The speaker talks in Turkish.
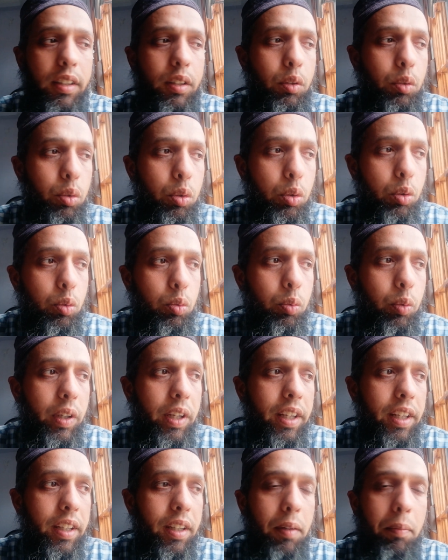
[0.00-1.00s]
süt
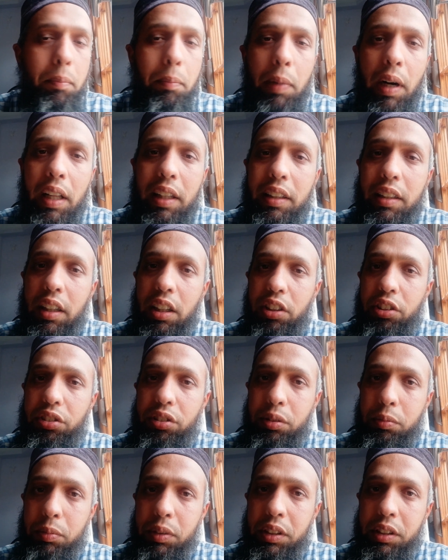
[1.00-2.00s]
ve bal
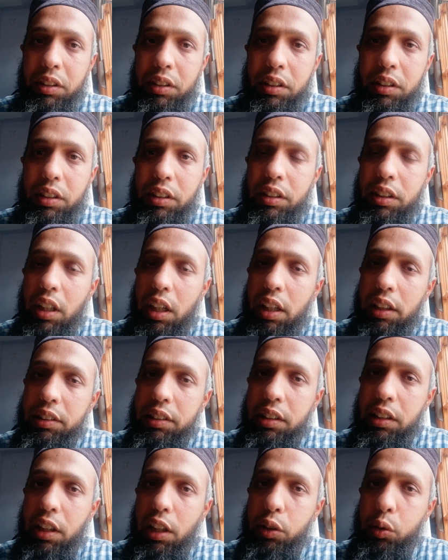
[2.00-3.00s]
karışımını
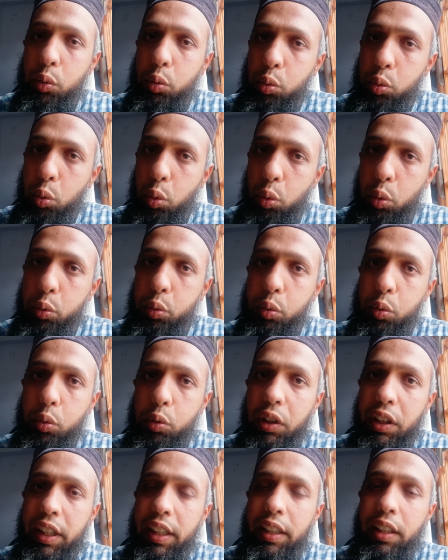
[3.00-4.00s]
hazırladık soğuk
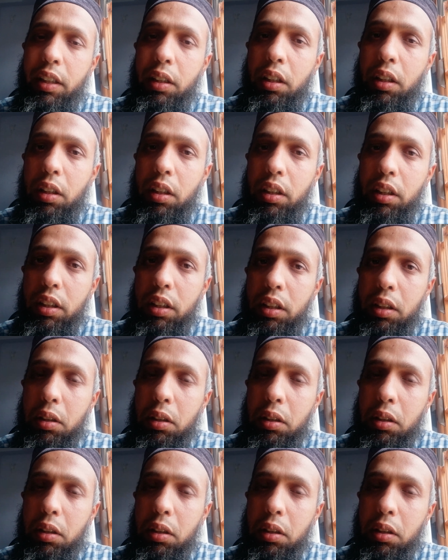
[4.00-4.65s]
süte ee,